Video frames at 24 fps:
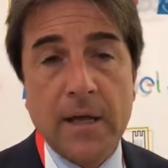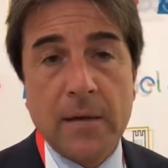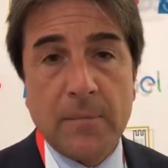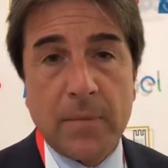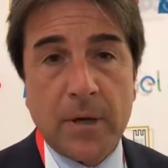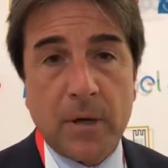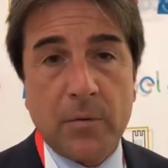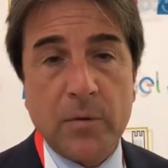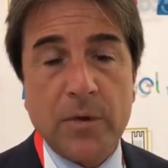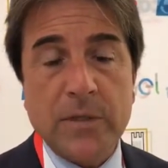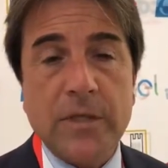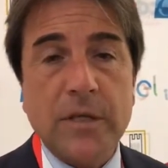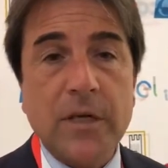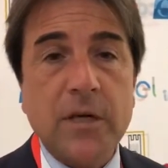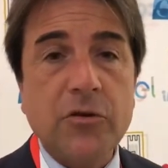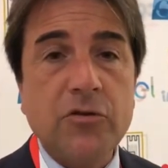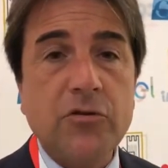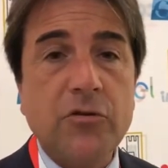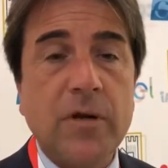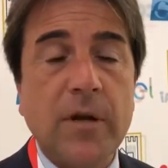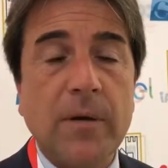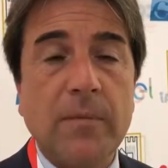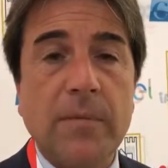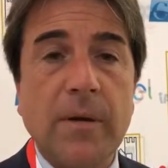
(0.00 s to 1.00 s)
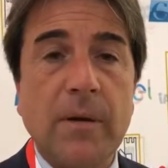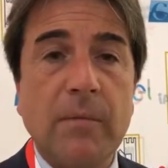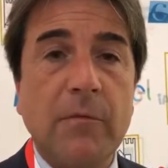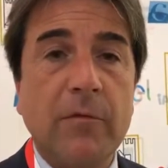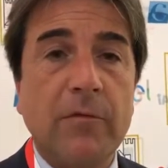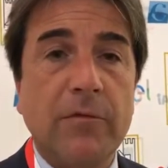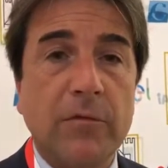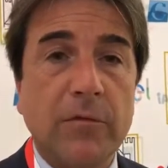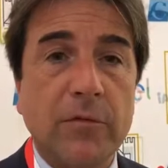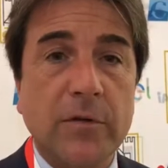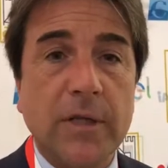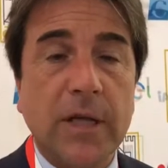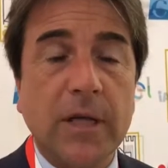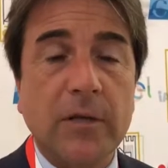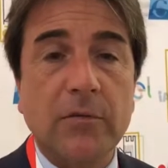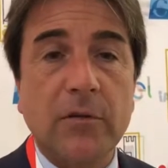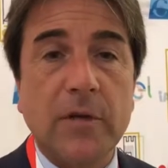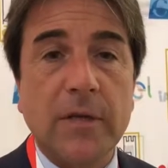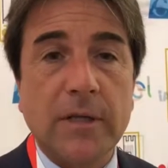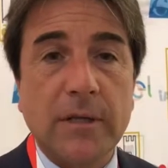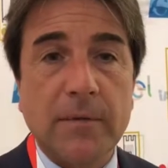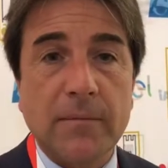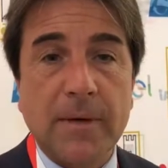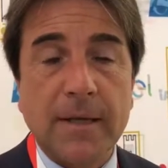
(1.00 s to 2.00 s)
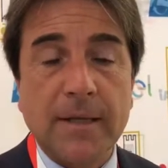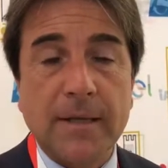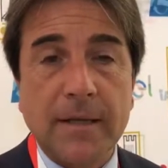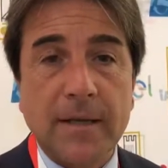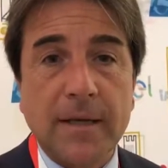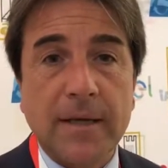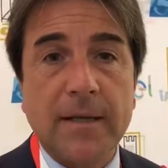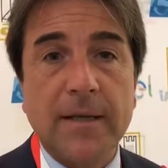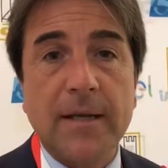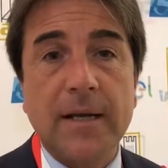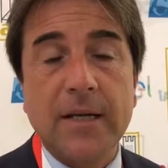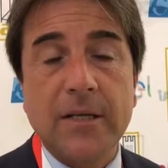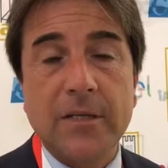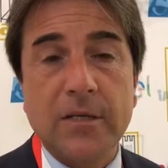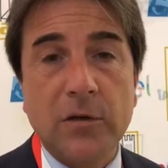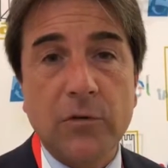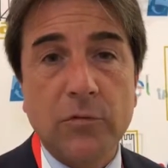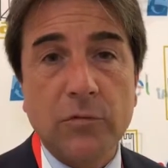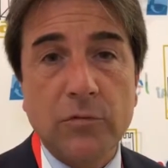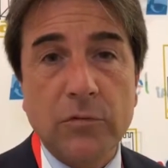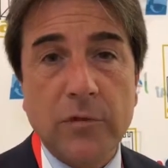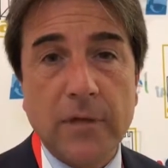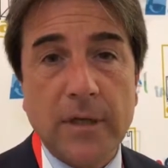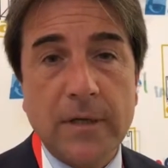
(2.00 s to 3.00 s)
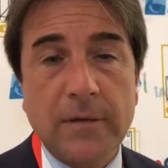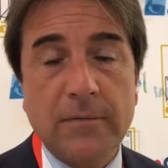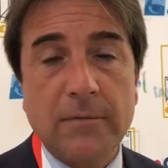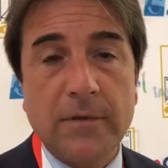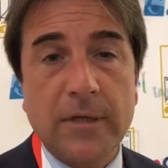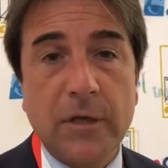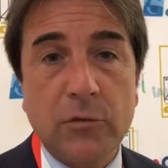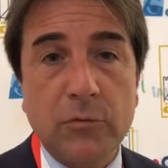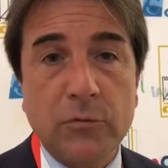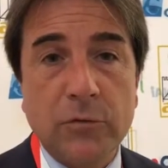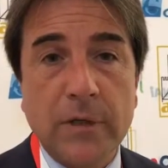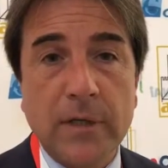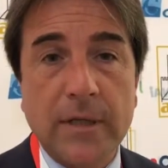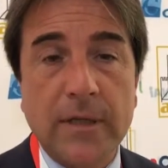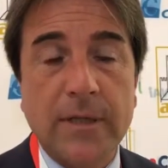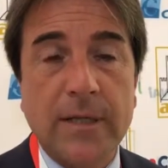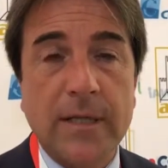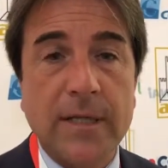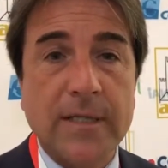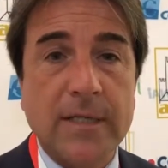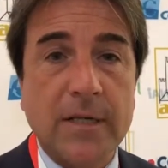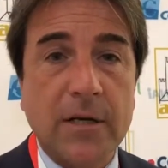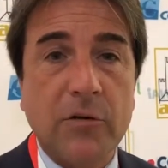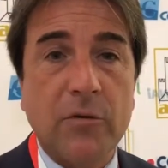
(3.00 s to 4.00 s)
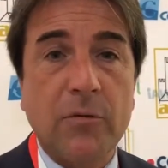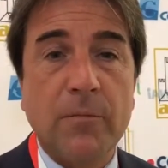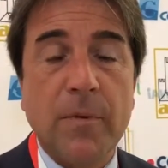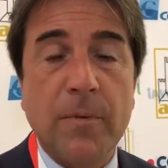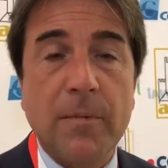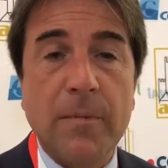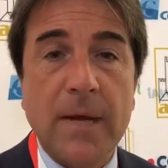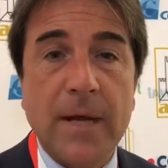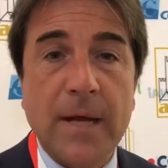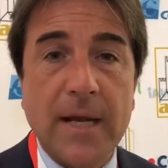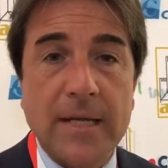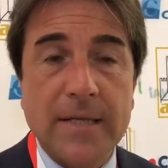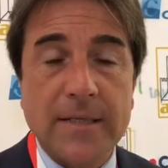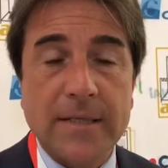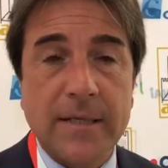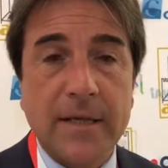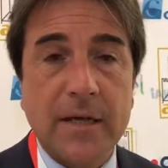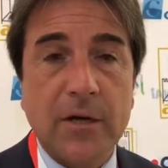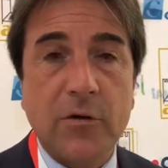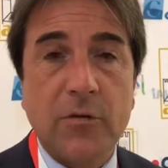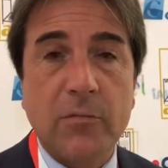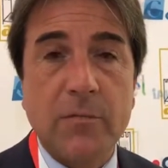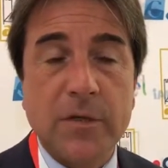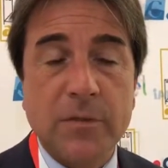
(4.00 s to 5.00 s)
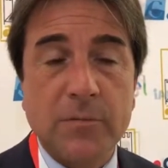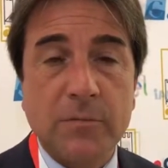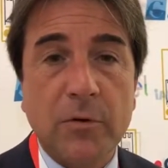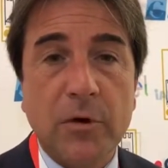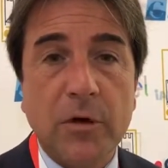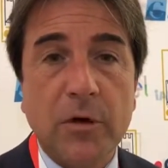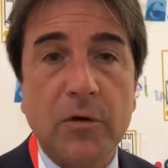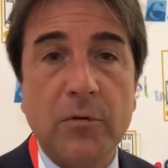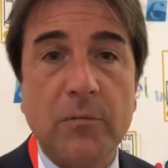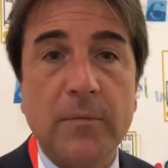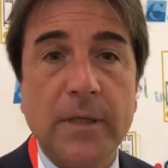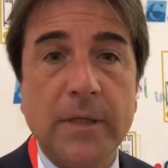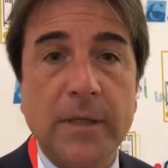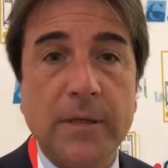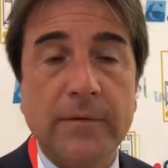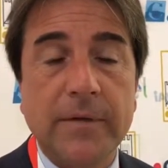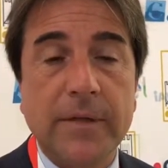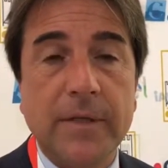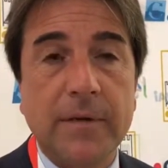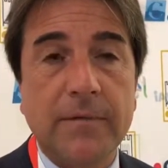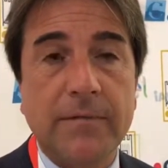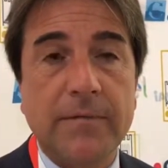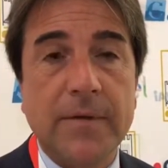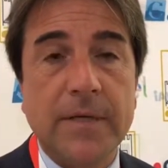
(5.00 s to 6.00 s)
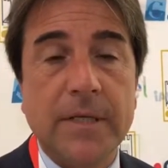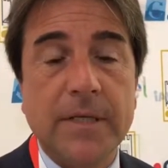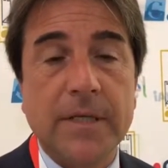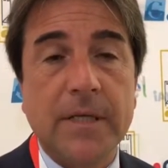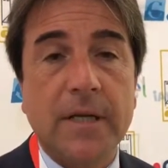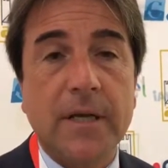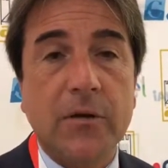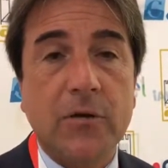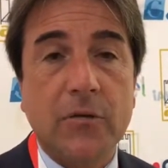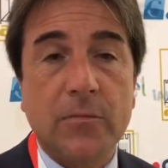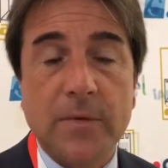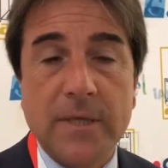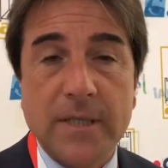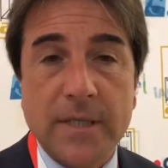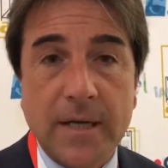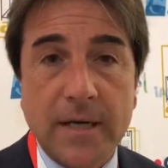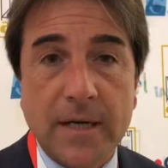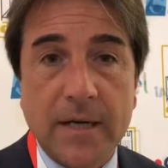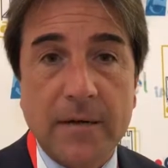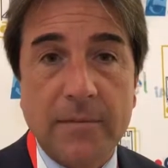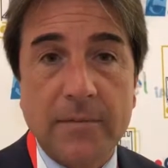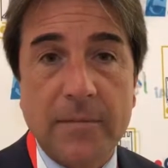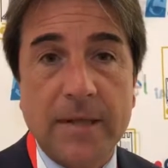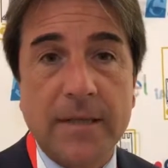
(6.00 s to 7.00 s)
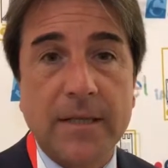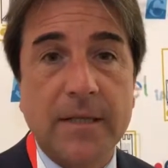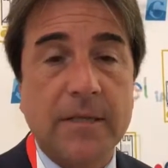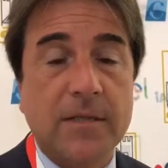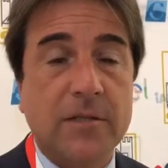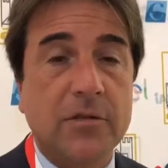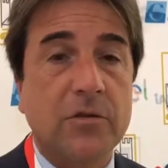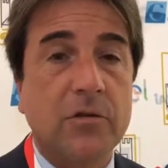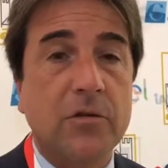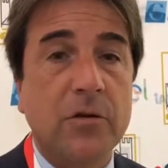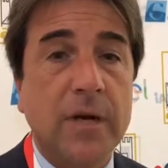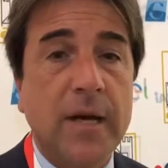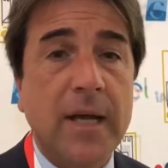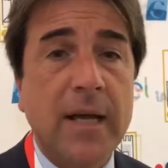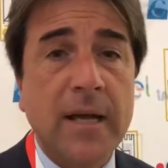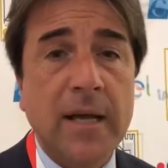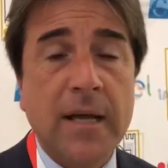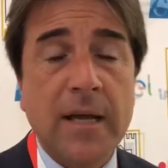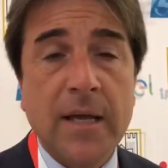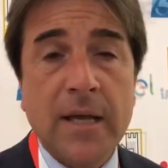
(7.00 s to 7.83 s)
Per queste ragione abbiamo affrontato la tematica della salute, salute intesa come benessere, come sport, come attività fisica, come sana alimentazione